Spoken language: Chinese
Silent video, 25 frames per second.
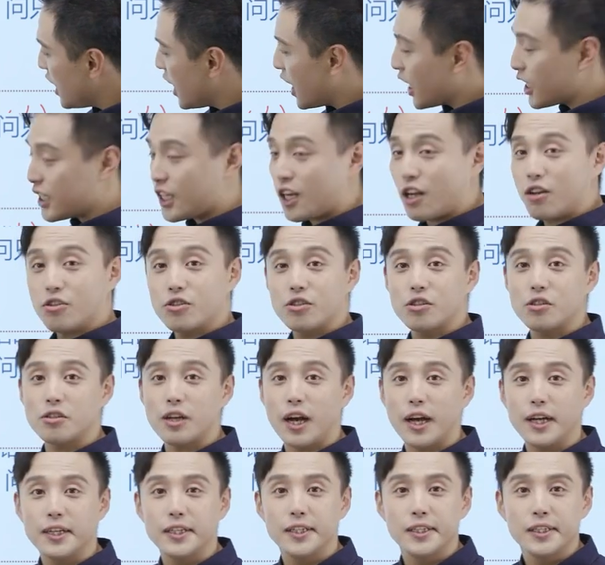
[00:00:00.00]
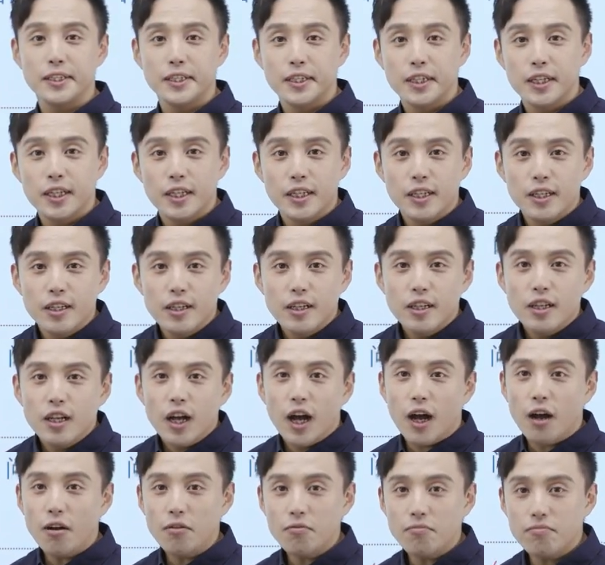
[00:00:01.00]
厉害的老师啊。
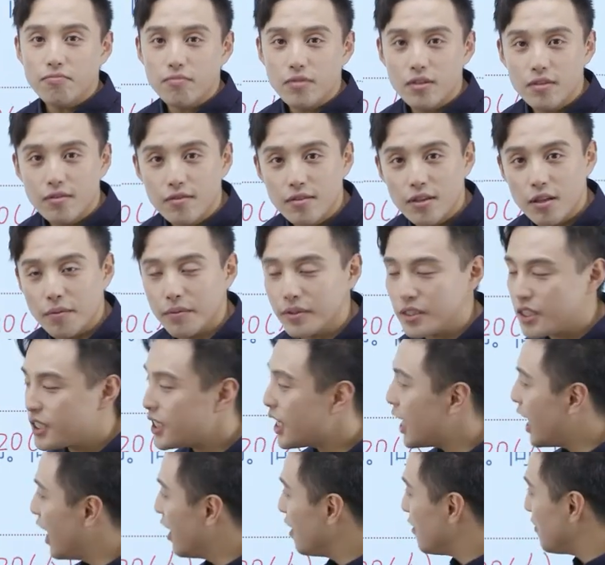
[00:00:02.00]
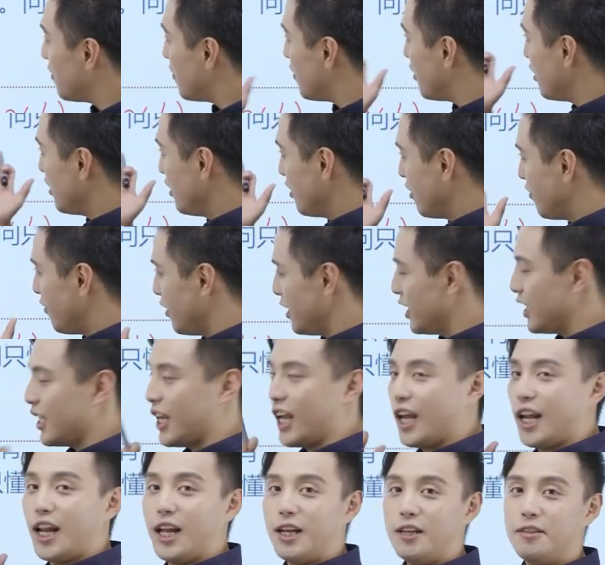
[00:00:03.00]
好，那么接下来问题
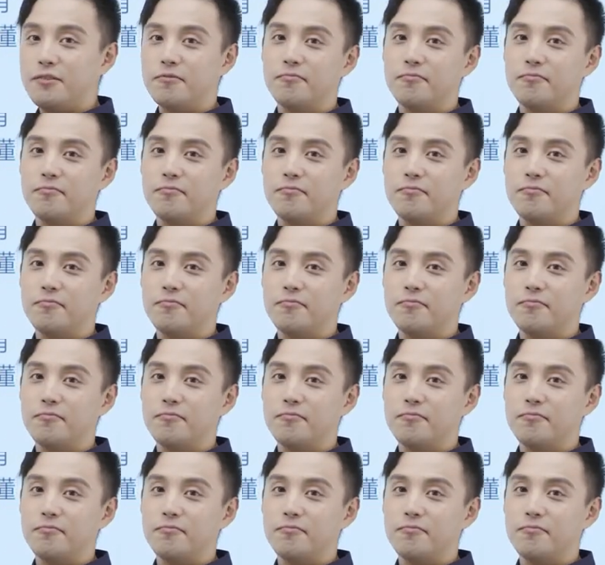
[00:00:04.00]
来了，